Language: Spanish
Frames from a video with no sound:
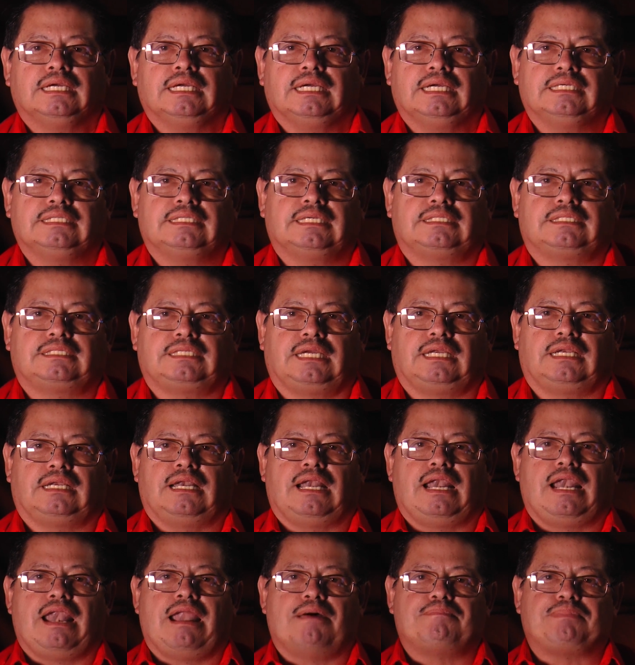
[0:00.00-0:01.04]
Es decir,
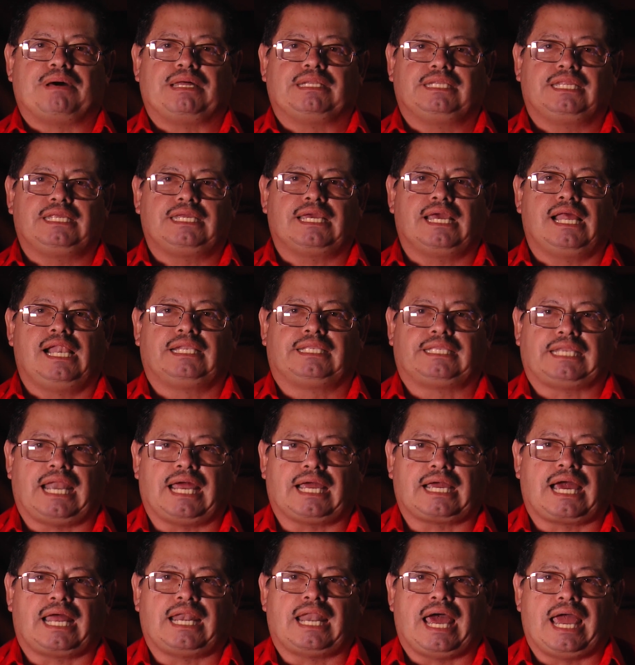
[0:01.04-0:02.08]
la pandilla del
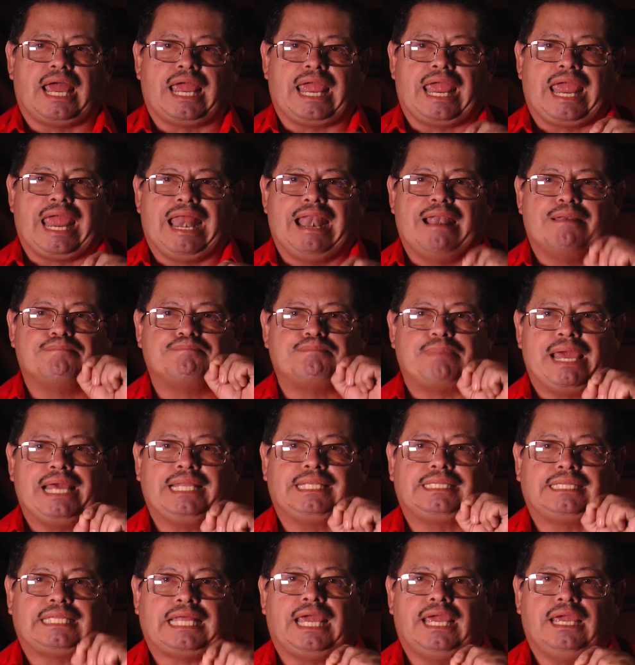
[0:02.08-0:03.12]
Trácala, el
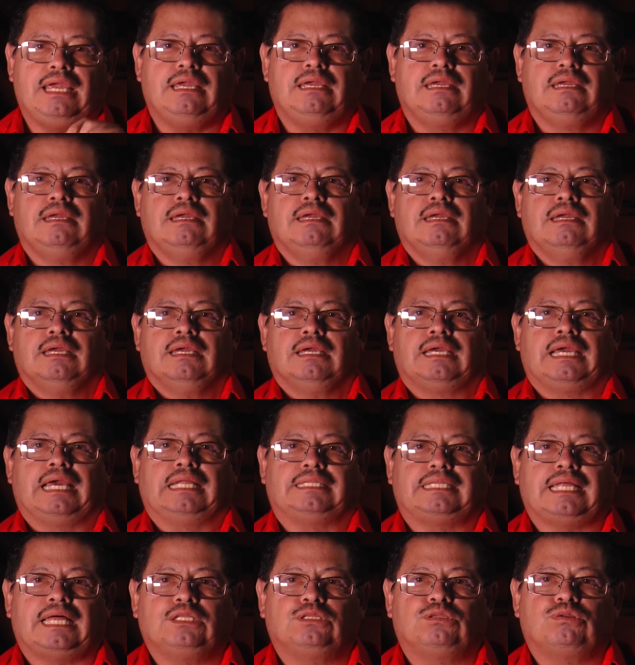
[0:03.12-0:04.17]
PT, que
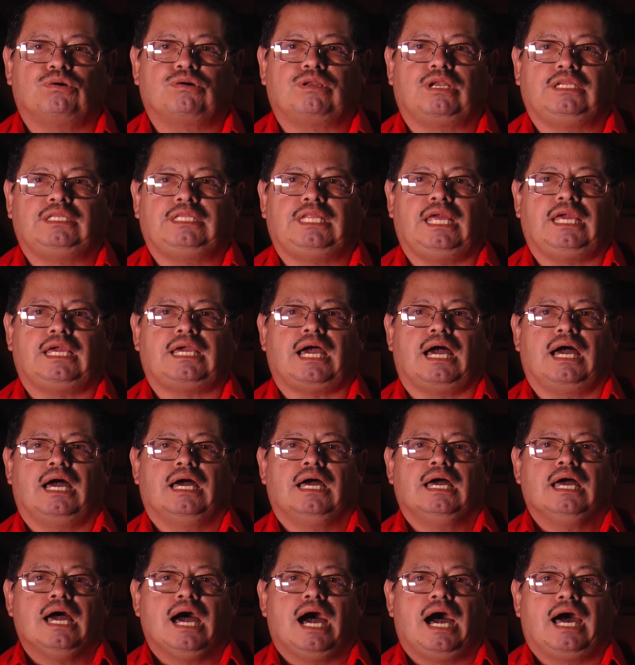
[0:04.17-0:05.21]
tanto
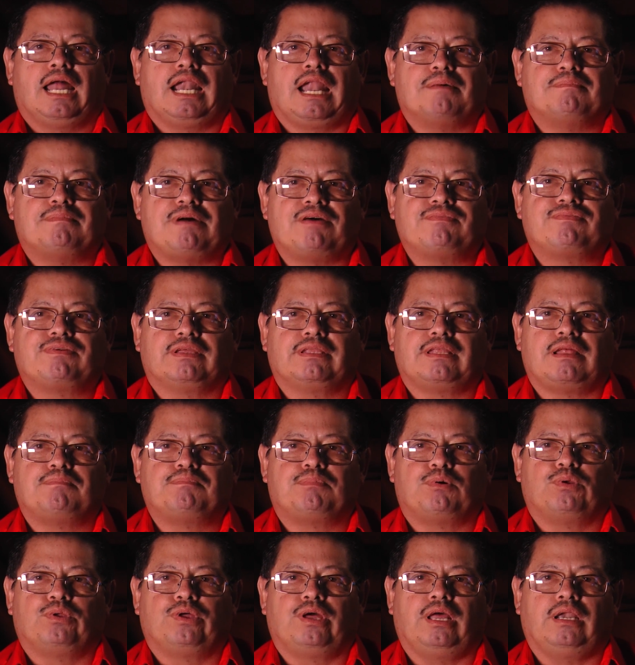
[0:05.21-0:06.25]
critica a la mafia del
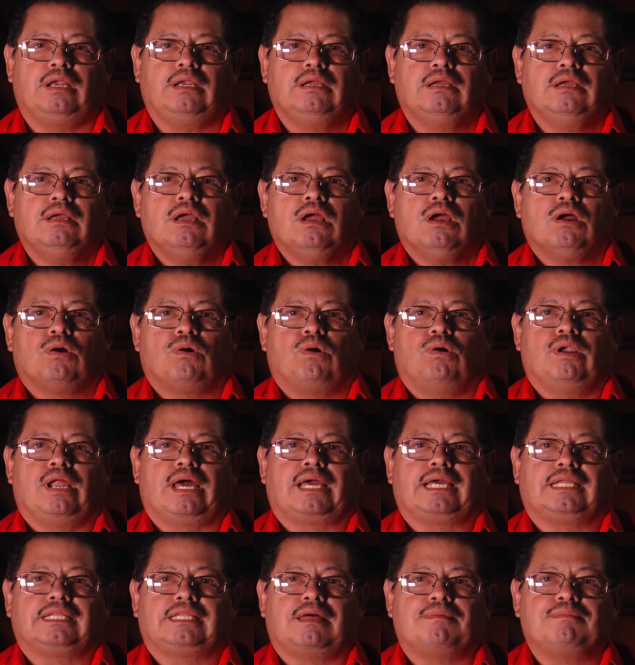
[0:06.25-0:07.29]
poder, con la
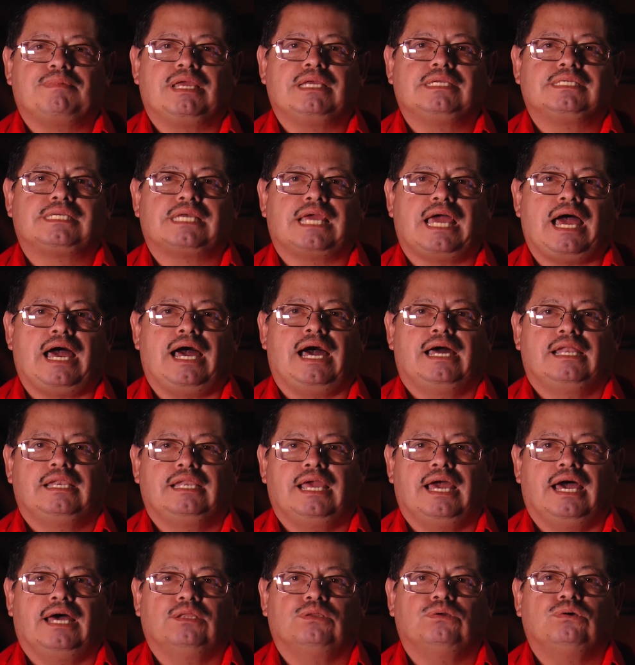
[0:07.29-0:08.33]
que también se ha
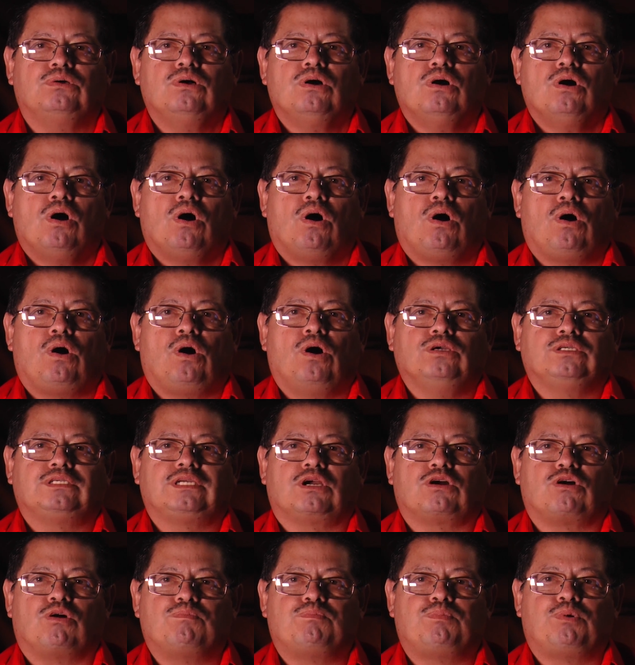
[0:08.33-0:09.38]
aliado, hoy
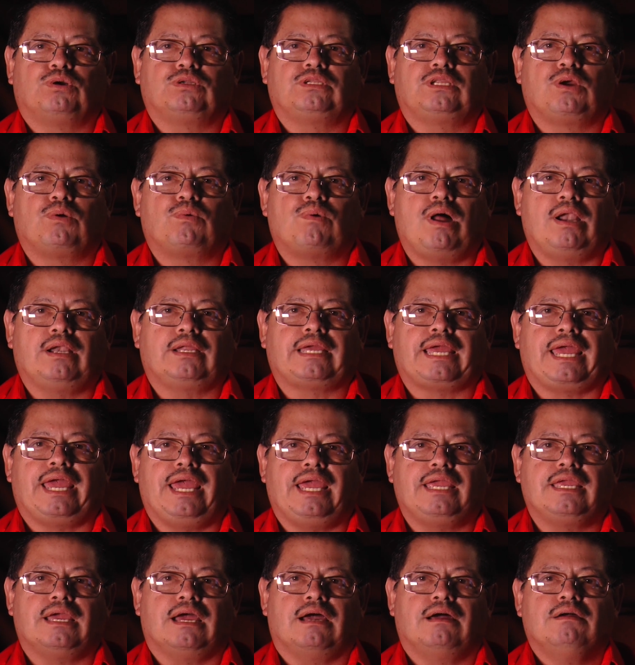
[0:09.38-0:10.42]
se comporta igual que
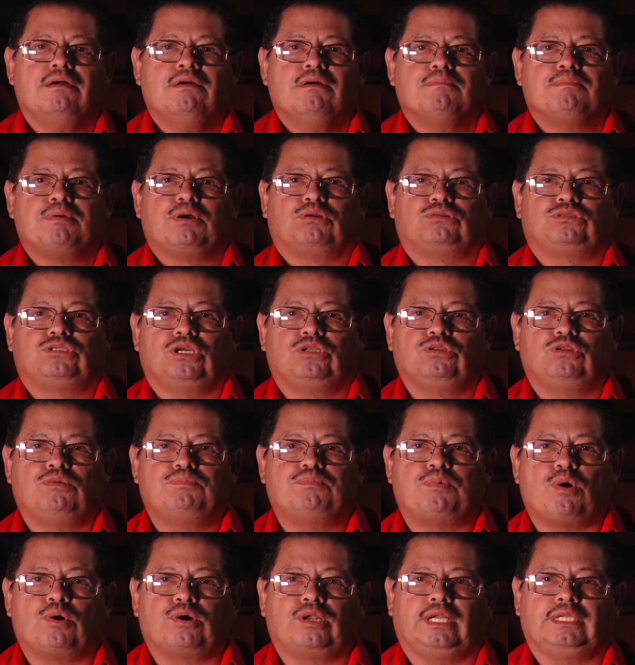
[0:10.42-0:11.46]
ella, pero siendo
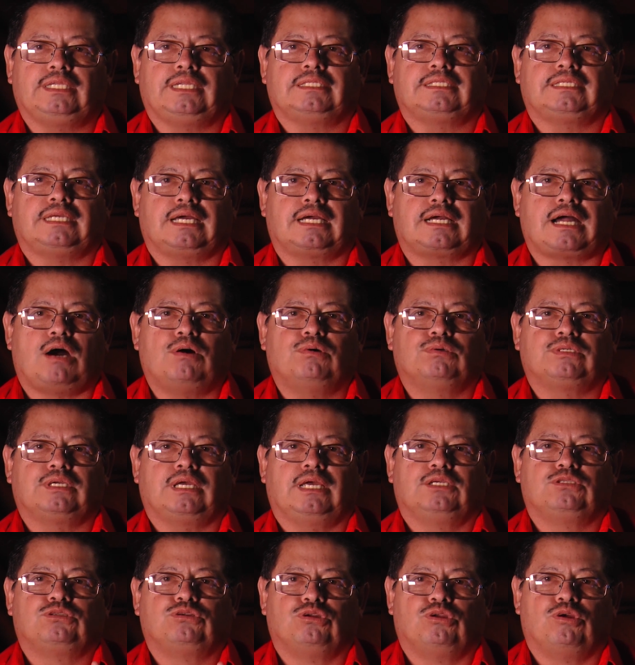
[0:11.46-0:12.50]
hipócritas a causa
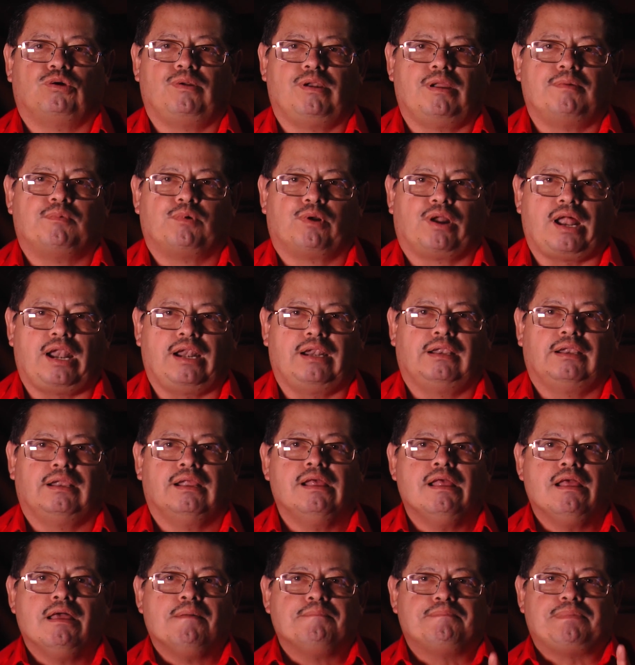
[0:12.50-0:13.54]
de su doble moral.
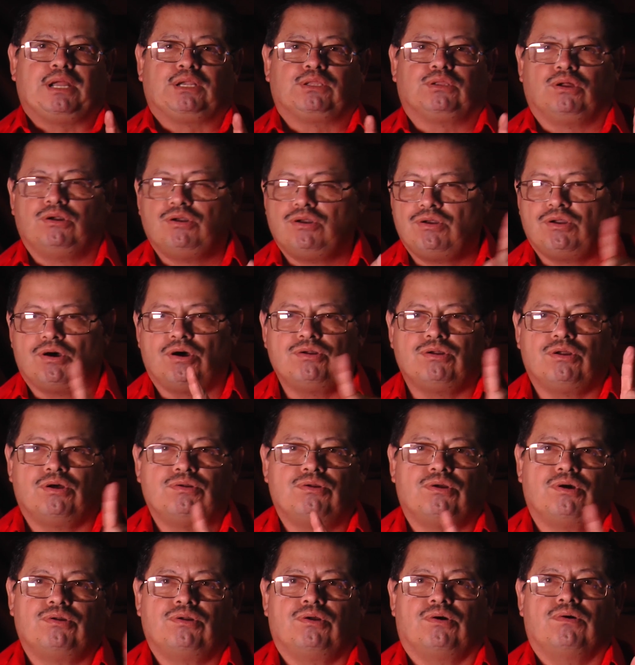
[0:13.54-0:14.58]
Perdón, no, no,
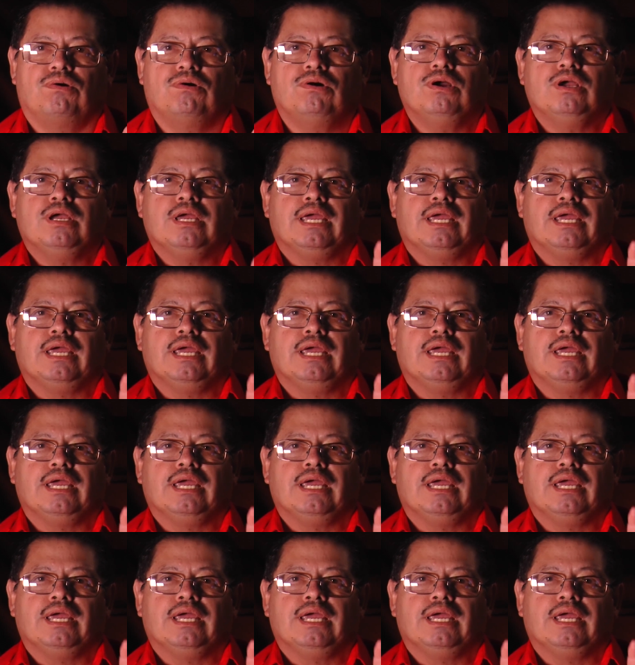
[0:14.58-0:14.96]
no, no.